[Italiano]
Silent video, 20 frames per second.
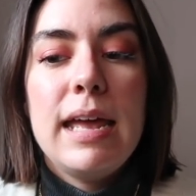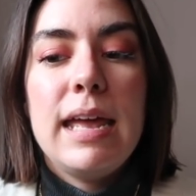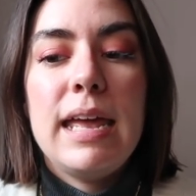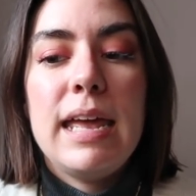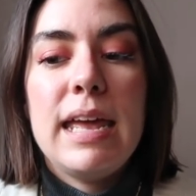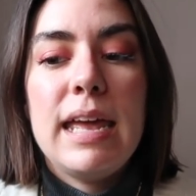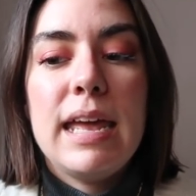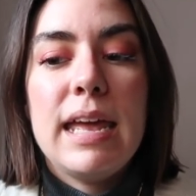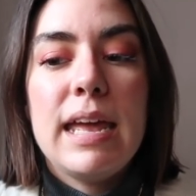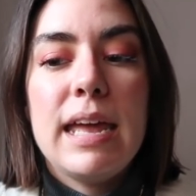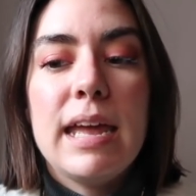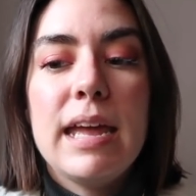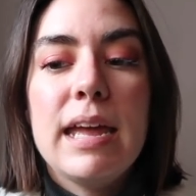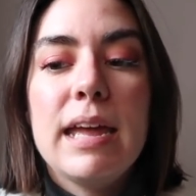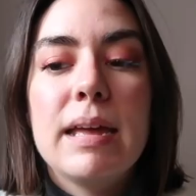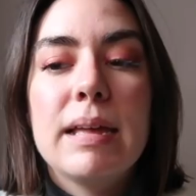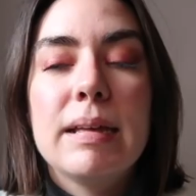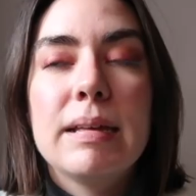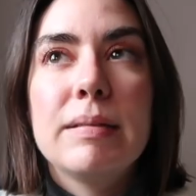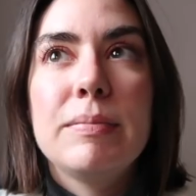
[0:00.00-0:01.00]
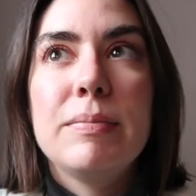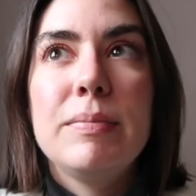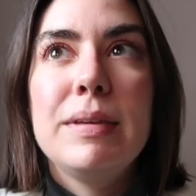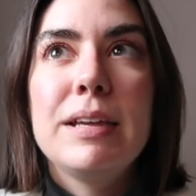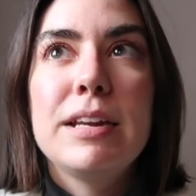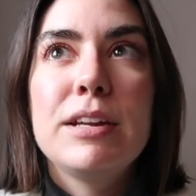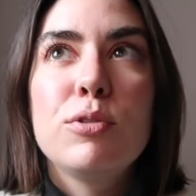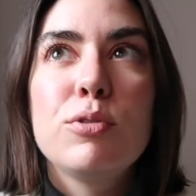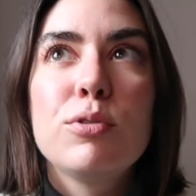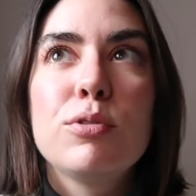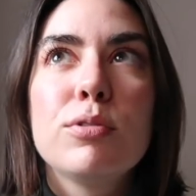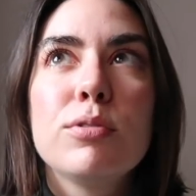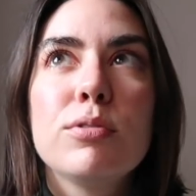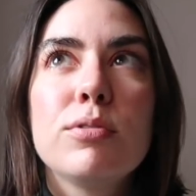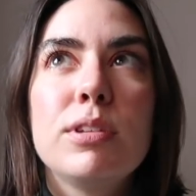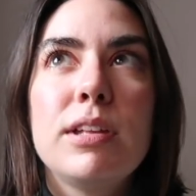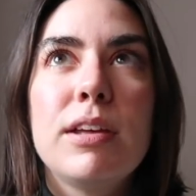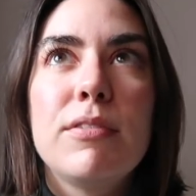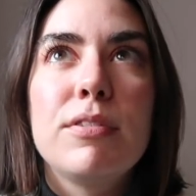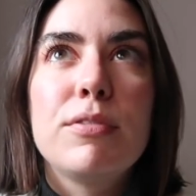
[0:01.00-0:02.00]
e mi rendo
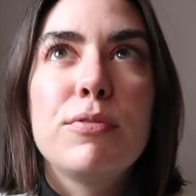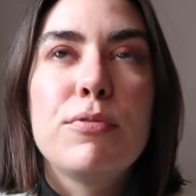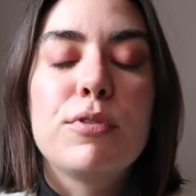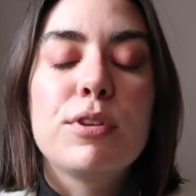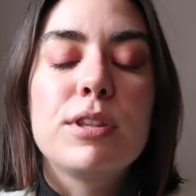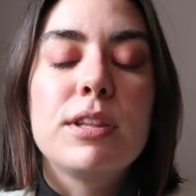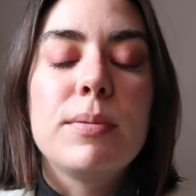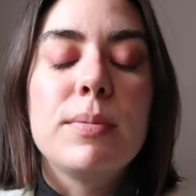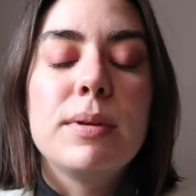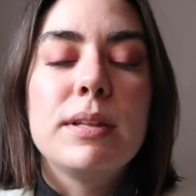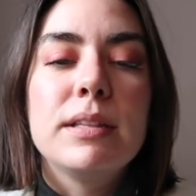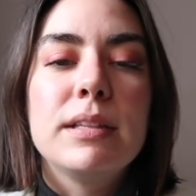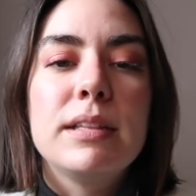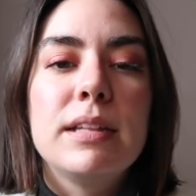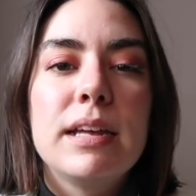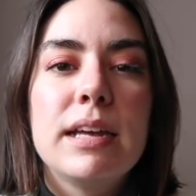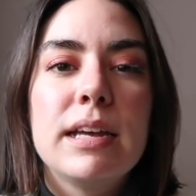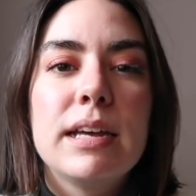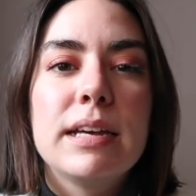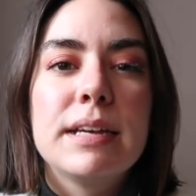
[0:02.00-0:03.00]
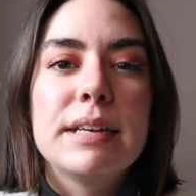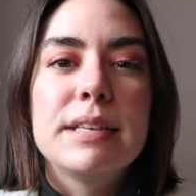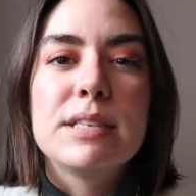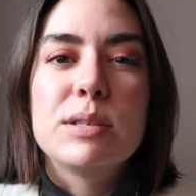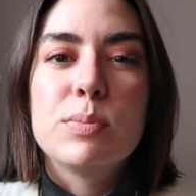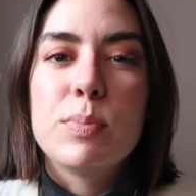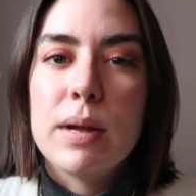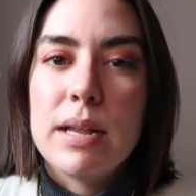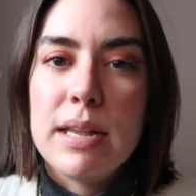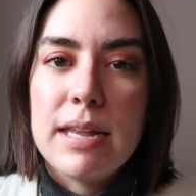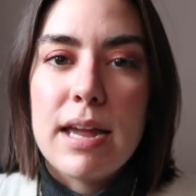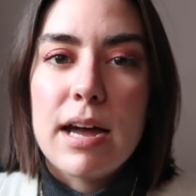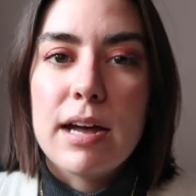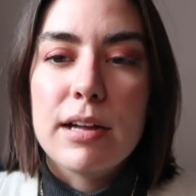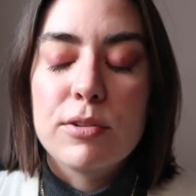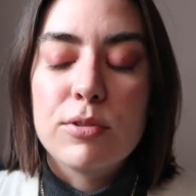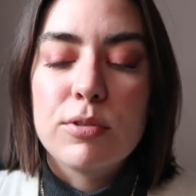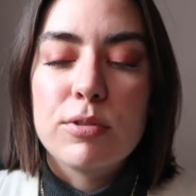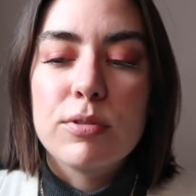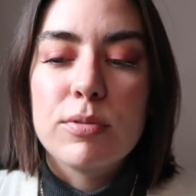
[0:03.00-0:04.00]
conto di aver fortemente
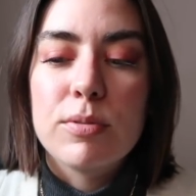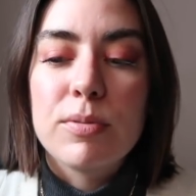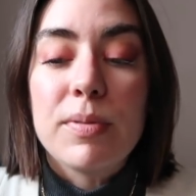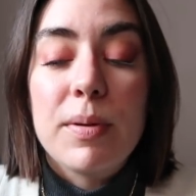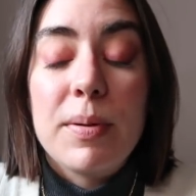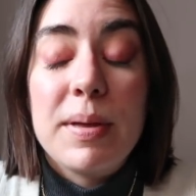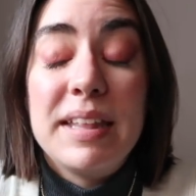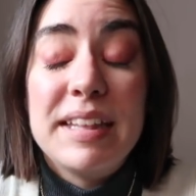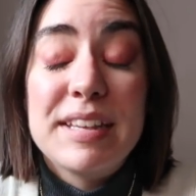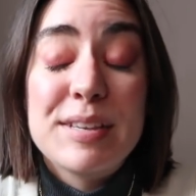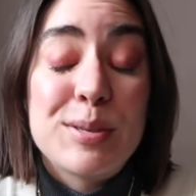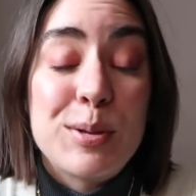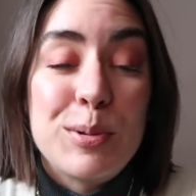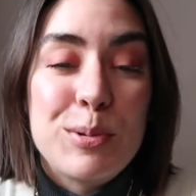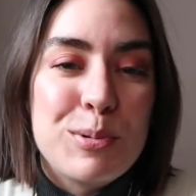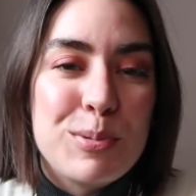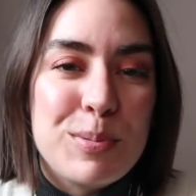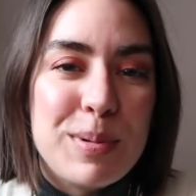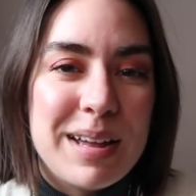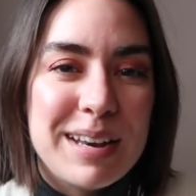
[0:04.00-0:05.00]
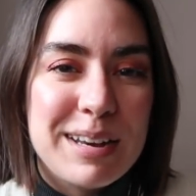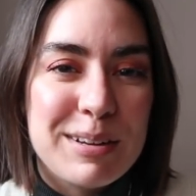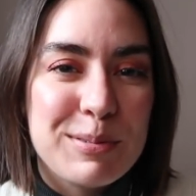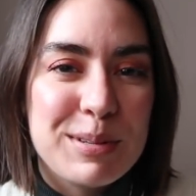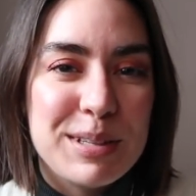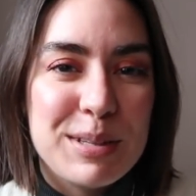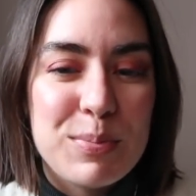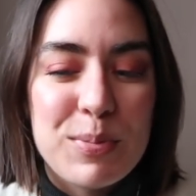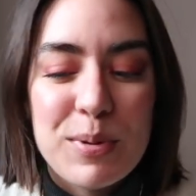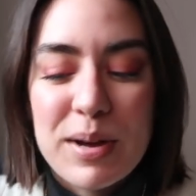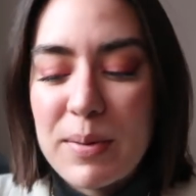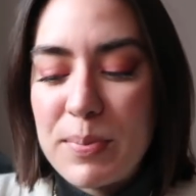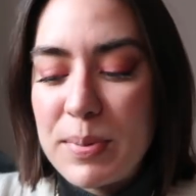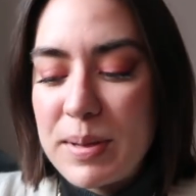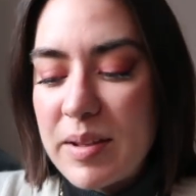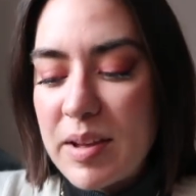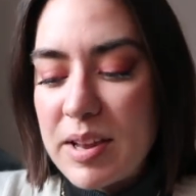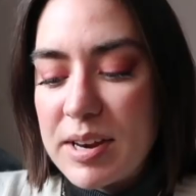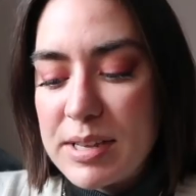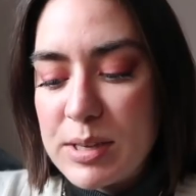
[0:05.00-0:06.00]
sbagliato, ovviamente sono umana quindi può
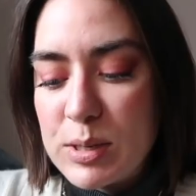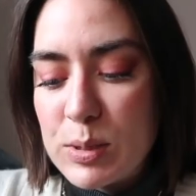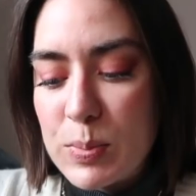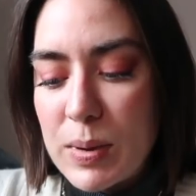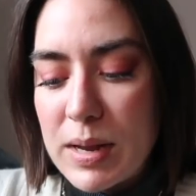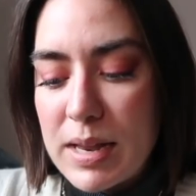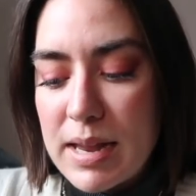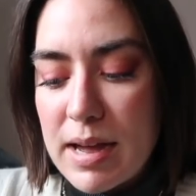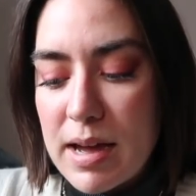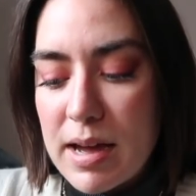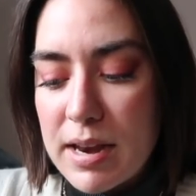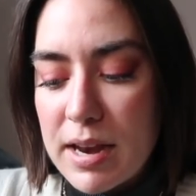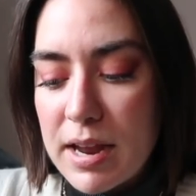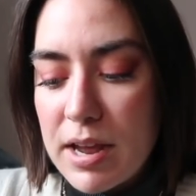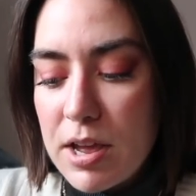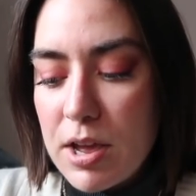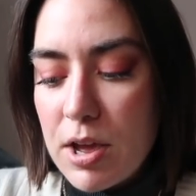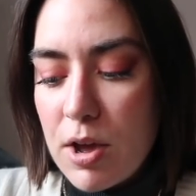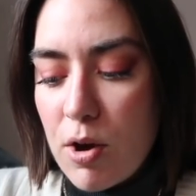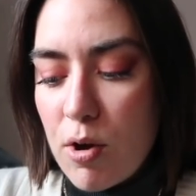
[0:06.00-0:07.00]
capitare di sbagliare,